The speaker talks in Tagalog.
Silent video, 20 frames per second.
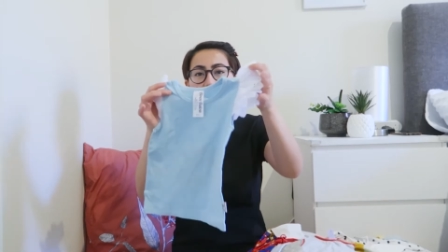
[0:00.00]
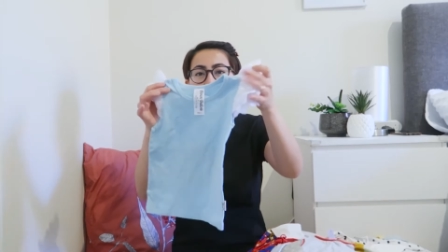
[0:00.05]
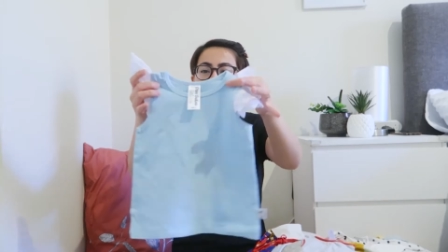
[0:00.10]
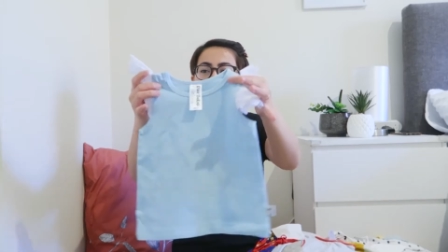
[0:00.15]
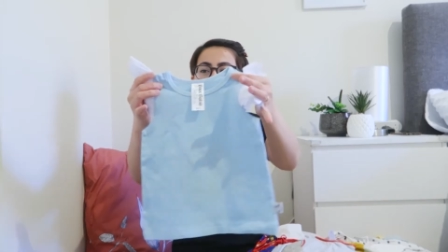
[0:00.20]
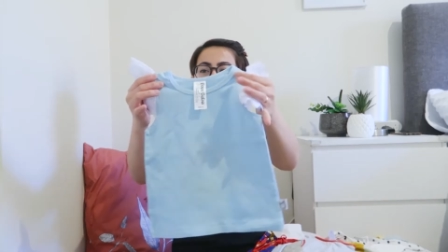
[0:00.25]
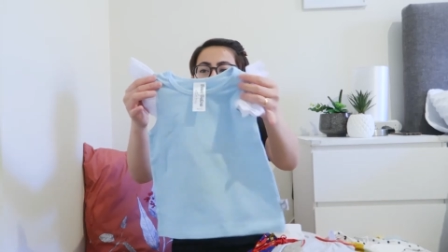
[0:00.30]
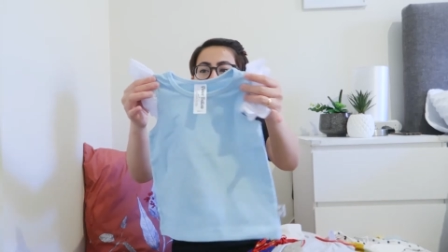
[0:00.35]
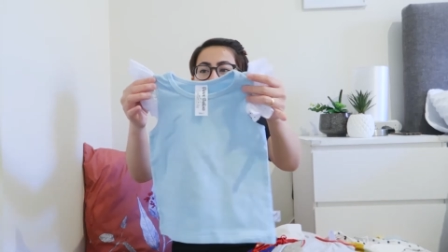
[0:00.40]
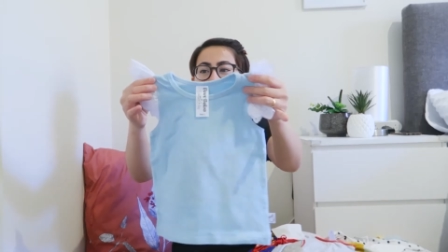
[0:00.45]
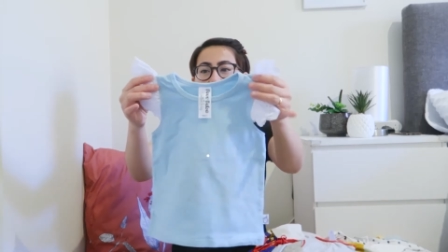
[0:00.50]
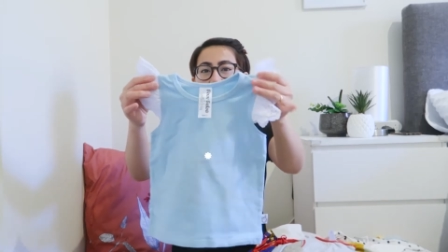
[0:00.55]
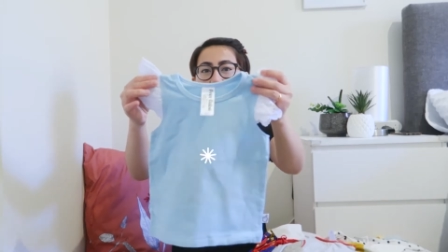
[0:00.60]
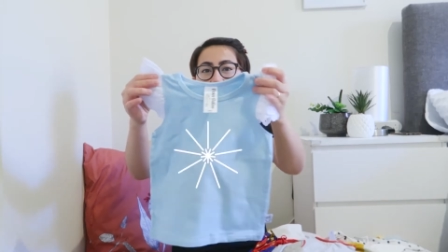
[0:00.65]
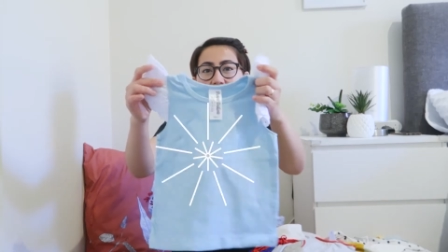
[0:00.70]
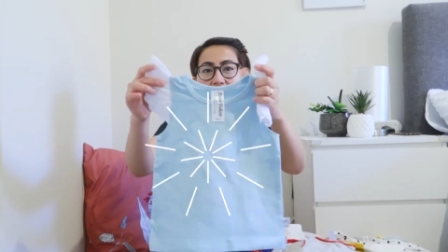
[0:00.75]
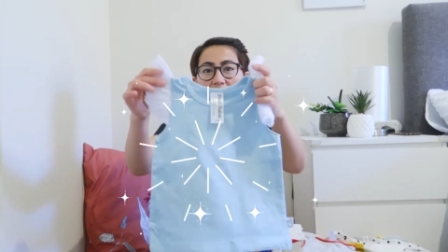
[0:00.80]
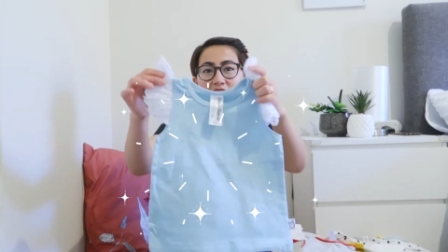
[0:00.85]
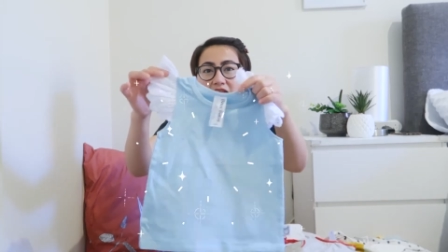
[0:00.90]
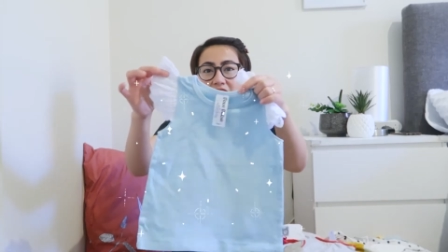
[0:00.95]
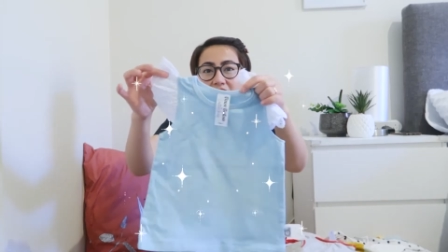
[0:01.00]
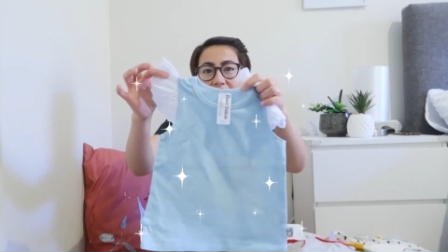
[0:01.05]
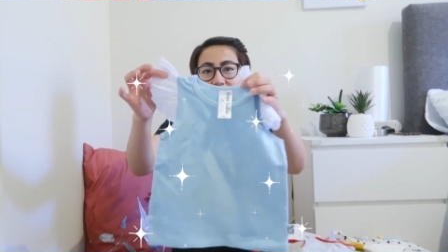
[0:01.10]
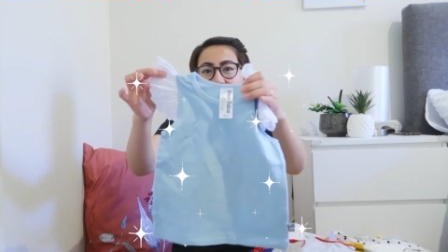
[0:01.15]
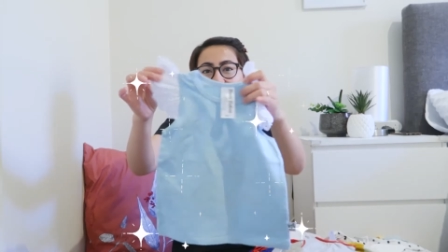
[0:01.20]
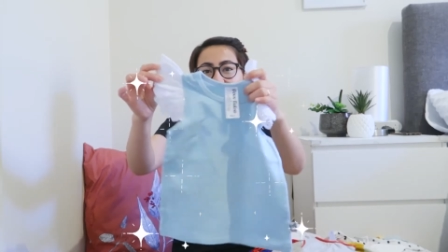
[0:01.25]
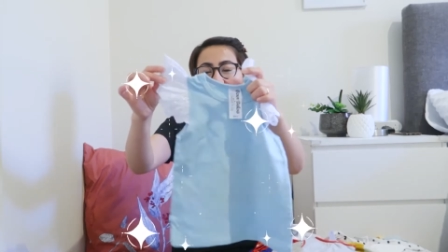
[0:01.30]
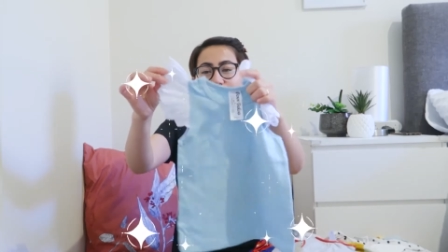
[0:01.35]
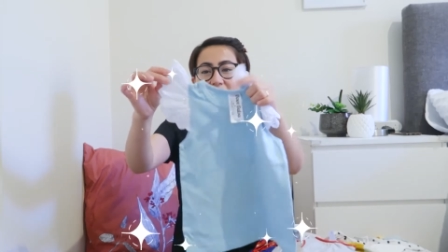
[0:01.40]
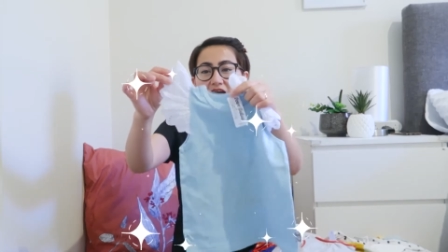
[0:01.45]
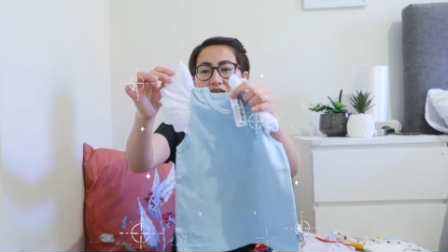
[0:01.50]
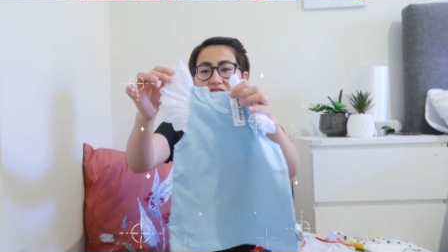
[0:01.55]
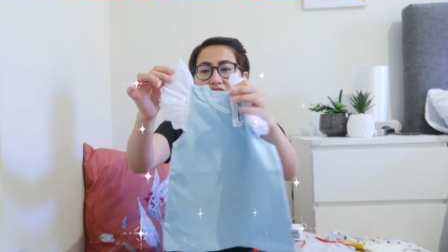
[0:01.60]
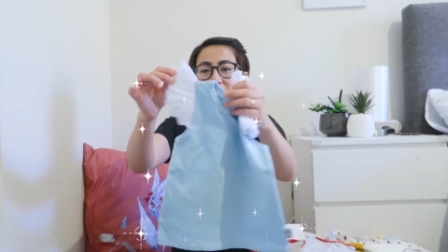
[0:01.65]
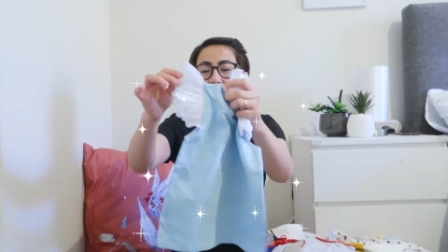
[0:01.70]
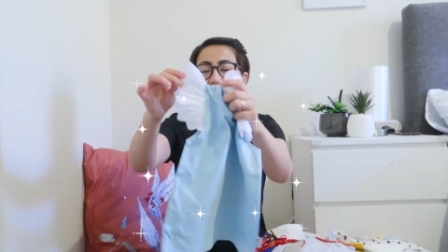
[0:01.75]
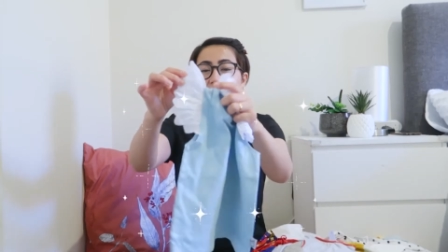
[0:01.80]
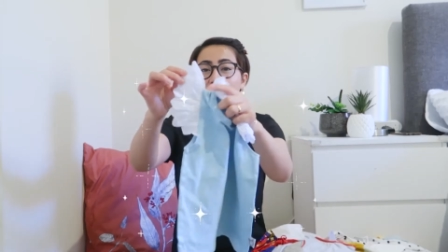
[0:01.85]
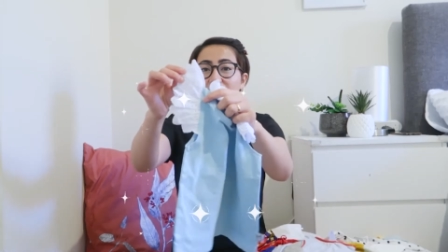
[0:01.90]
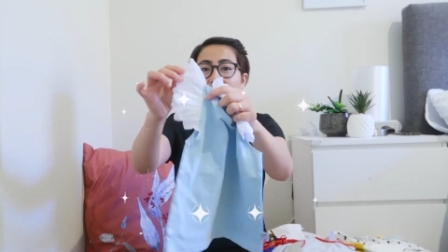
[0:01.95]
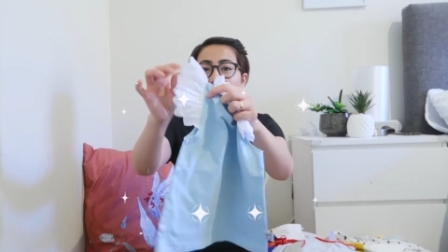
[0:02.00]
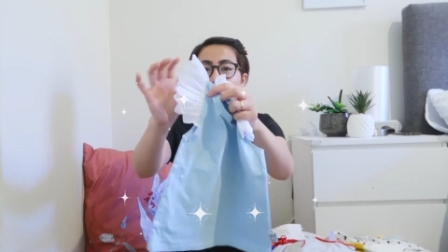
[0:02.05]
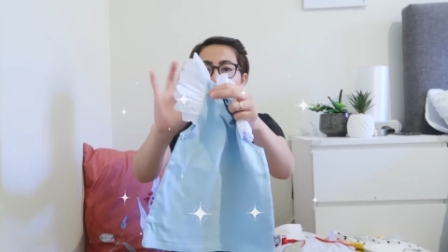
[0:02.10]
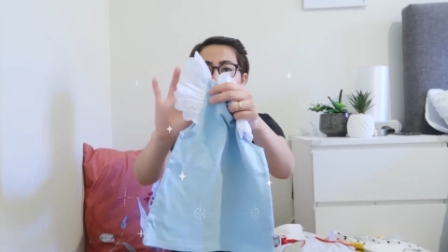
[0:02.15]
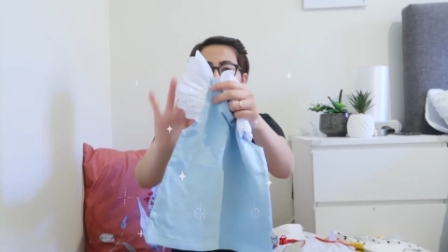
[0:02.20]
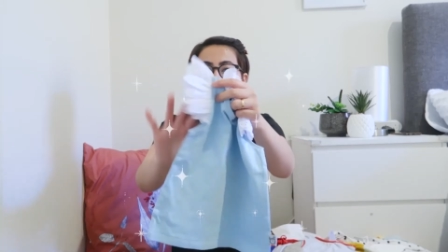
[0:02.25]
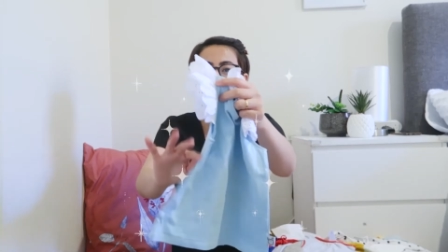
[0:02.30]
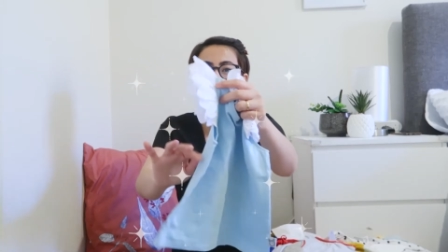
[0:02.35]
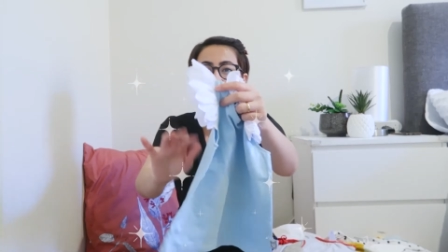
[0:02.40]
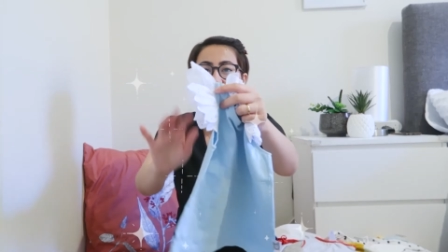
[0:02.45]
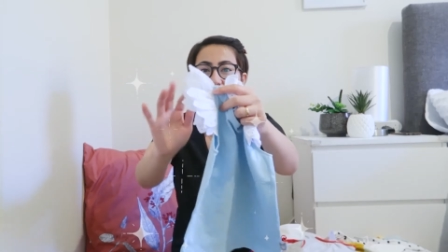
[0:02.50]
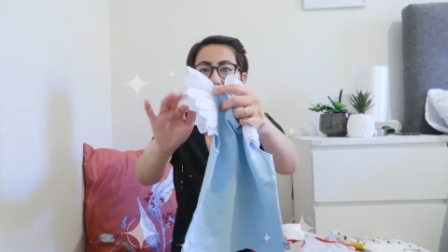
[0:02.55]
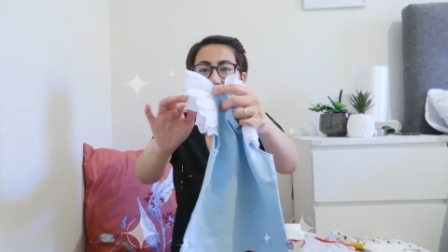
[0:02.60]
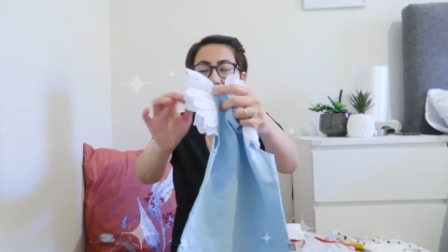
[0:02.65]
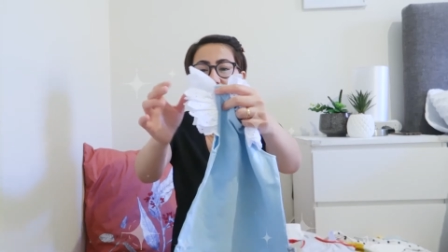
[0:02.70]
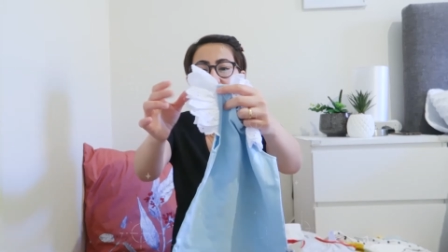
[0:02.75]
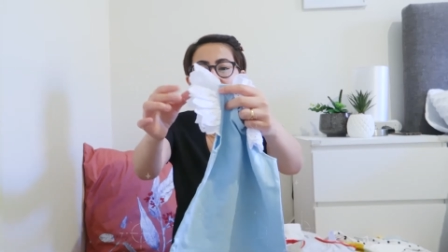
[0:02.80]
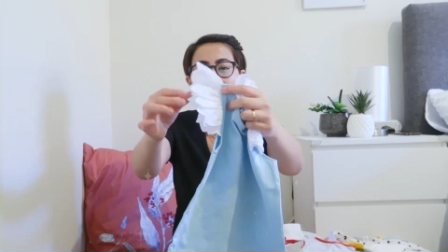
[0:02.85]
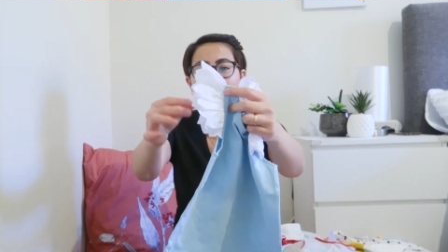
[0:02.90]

Sky blue naman. And ang cute niya kasi may flutter sleeve siya di.